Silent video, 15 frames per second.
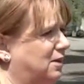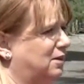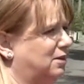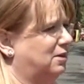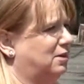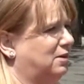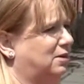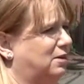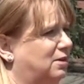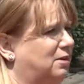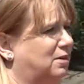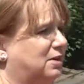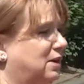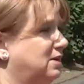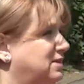
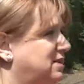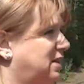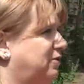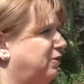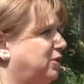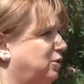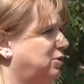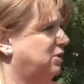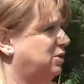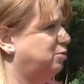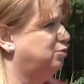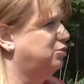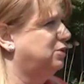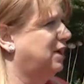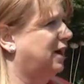euh, quand les enfants ont été
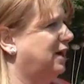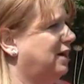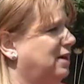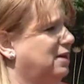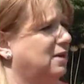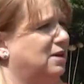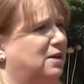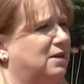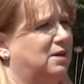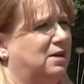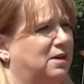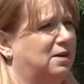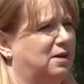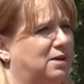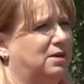plus grands,
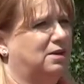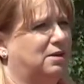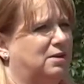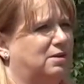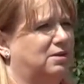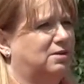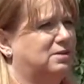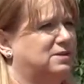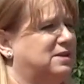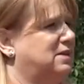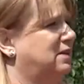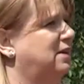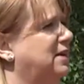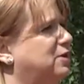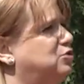
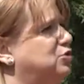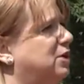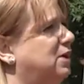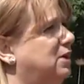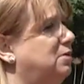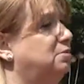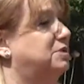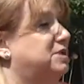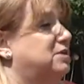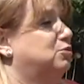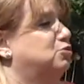c'était naturel. Puis, tu sais,